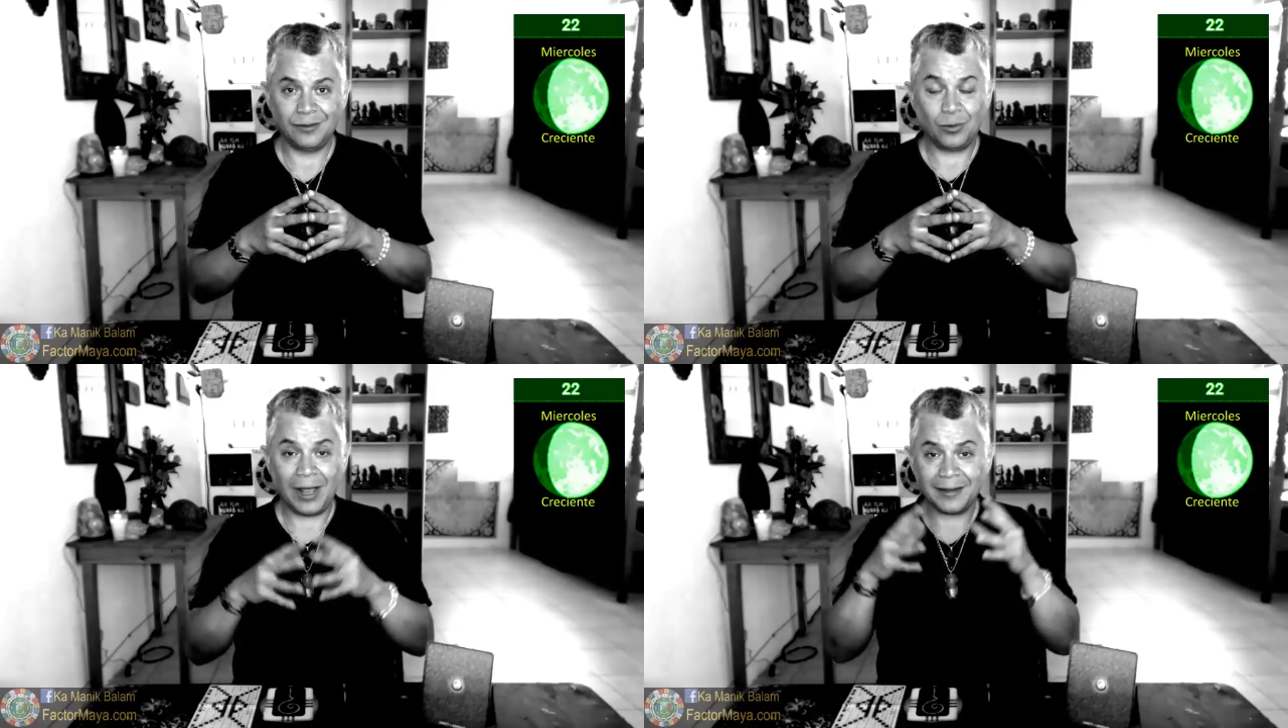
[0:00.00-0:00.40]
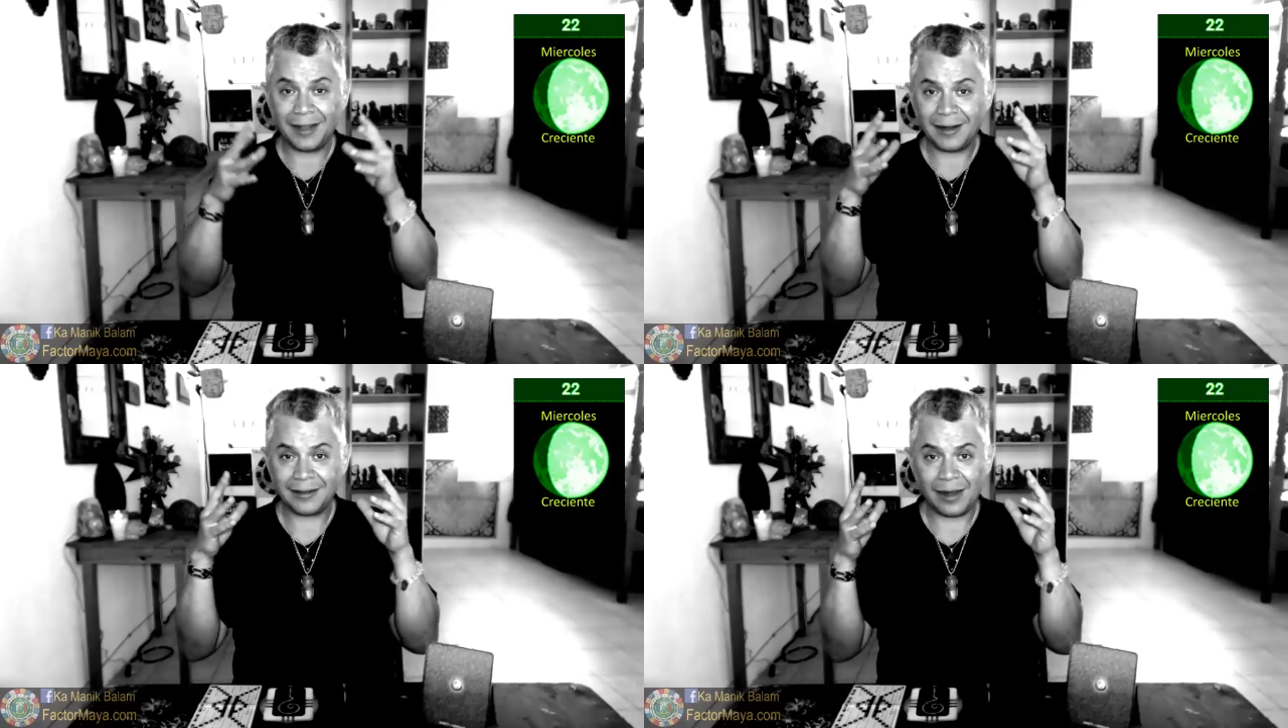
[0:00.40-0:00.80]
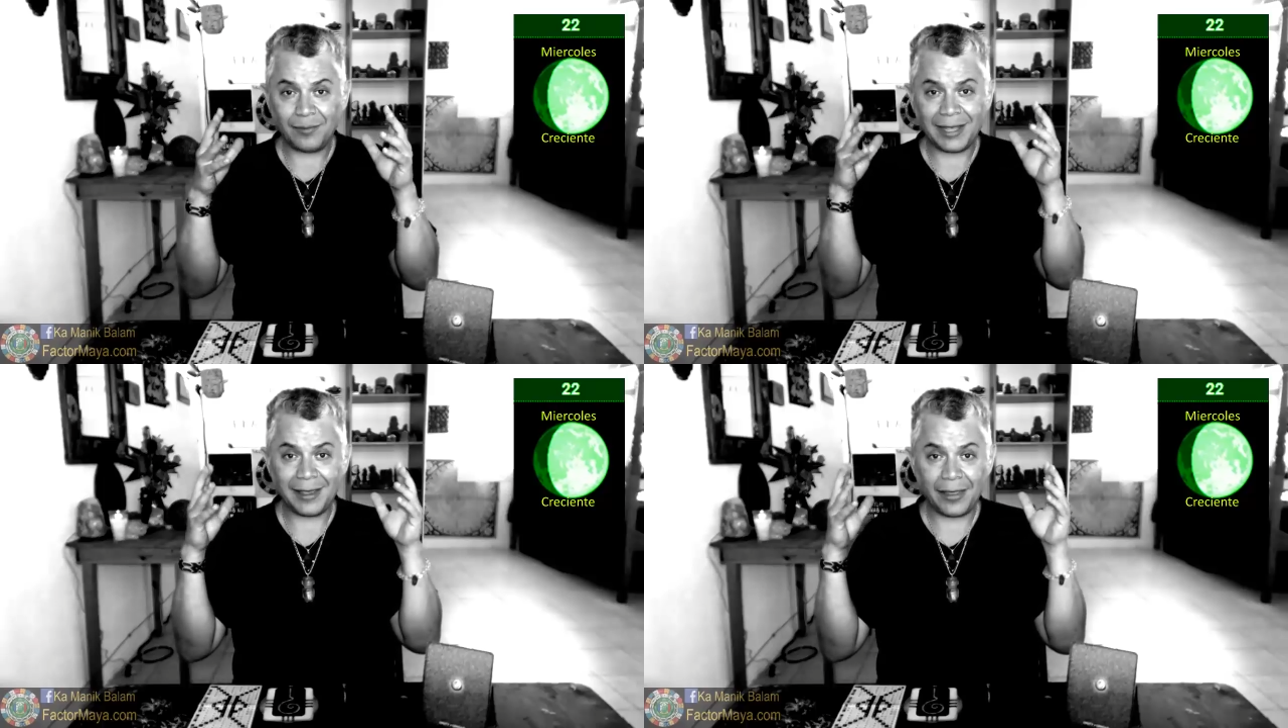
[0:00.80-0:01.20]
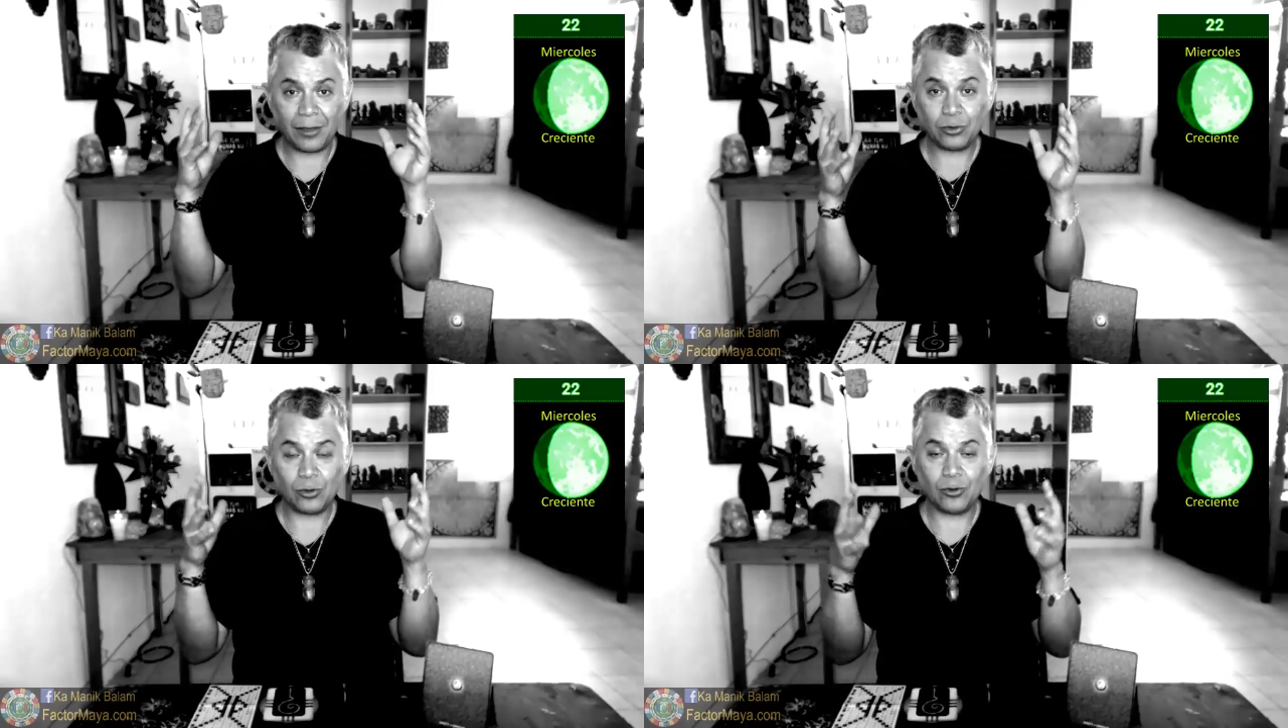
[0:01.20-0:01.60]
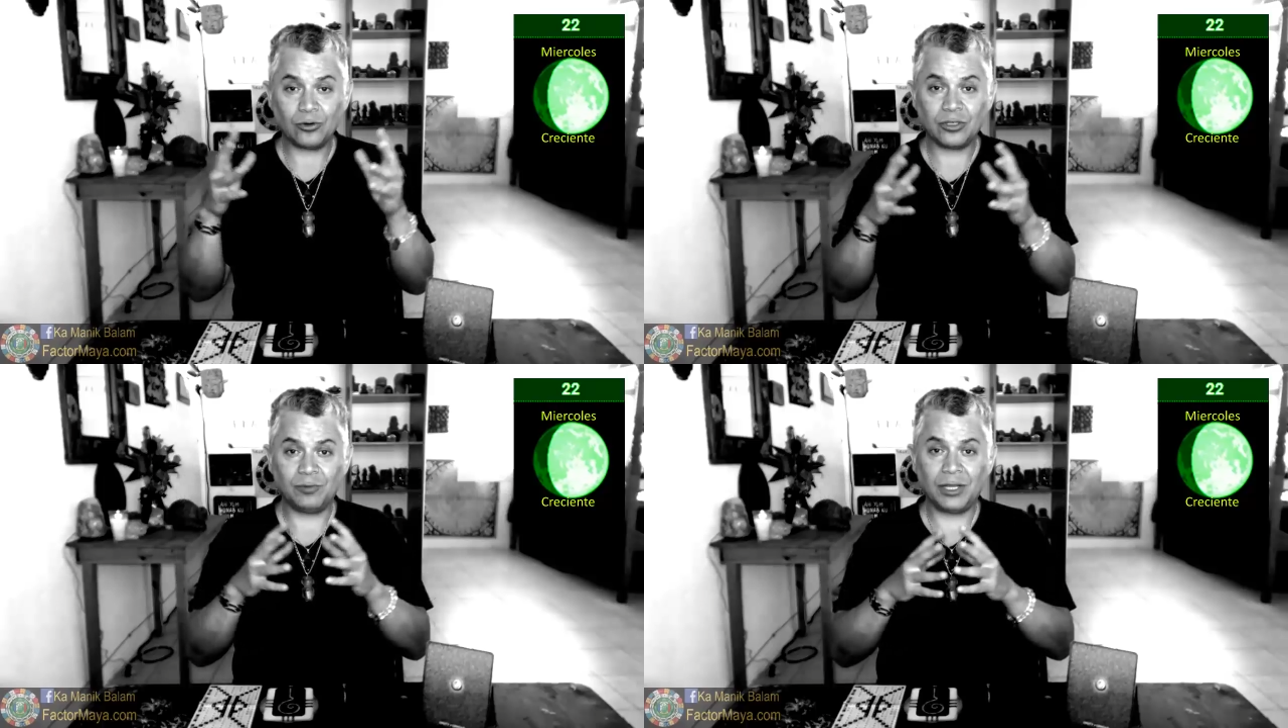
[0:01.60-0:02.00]
tu carta natal maya de
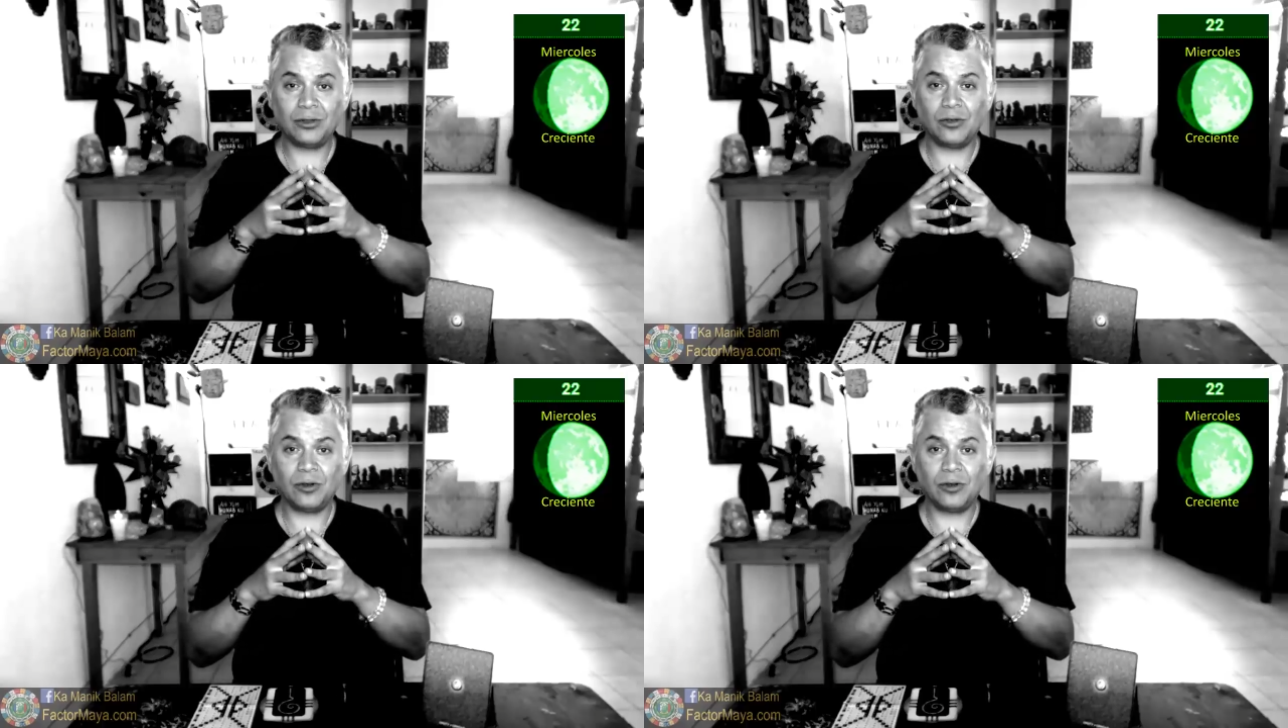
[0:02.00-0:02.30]
autoconocimiento